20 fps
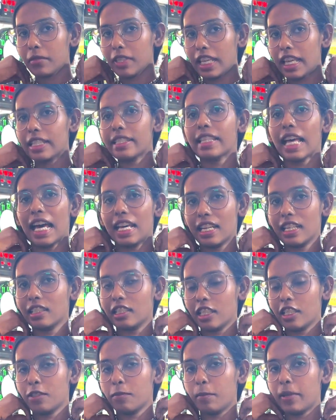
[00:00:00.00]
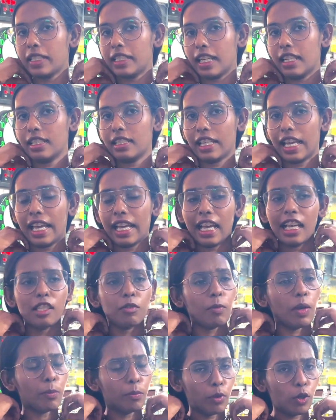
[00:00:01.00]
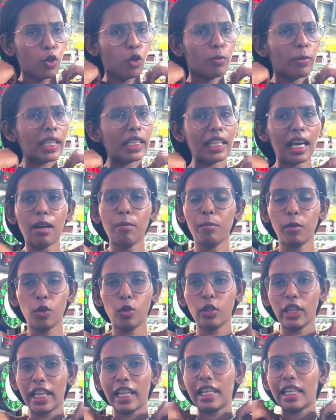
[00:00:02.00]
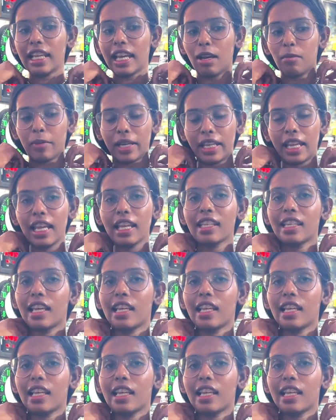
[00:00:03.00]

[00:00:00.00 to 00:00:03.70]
ये सारे चीज़ पे चल जाएगा इसमें ब्लू भी था ब्लू नहीं लिया मैंने